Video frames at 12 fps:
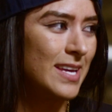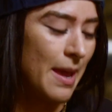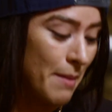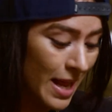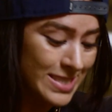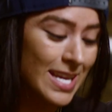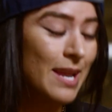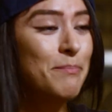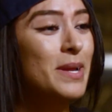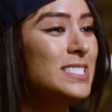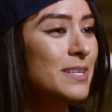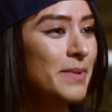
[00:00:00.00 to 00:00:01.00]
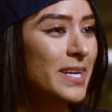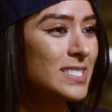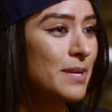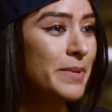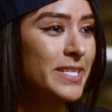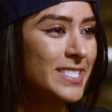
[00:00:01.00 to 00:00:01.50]
que hasta la piel se me,
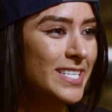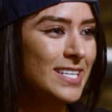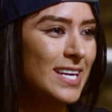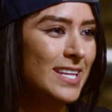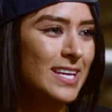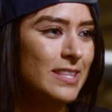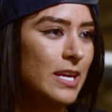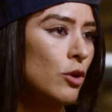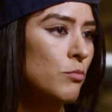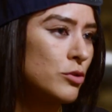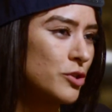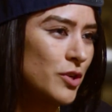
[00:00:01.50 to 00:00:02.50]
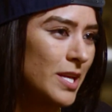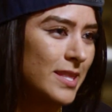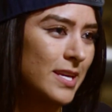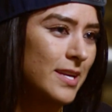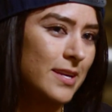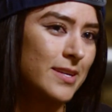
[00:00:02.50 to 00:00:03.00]
se me enchina de, de lo
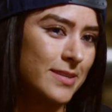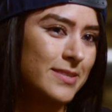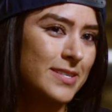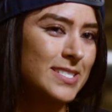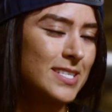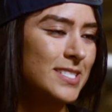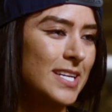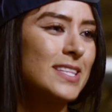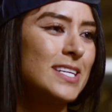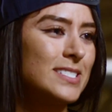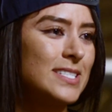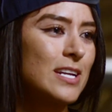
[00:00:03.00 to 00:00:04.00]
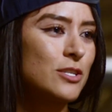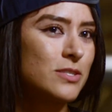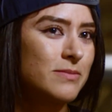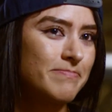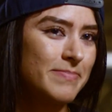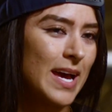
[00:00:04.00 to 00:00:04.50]
emocionante que, que se siente estar
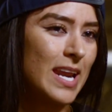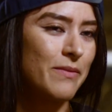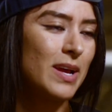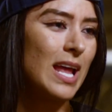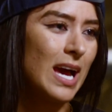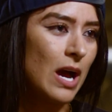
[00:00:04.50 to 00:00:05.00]
arriba de la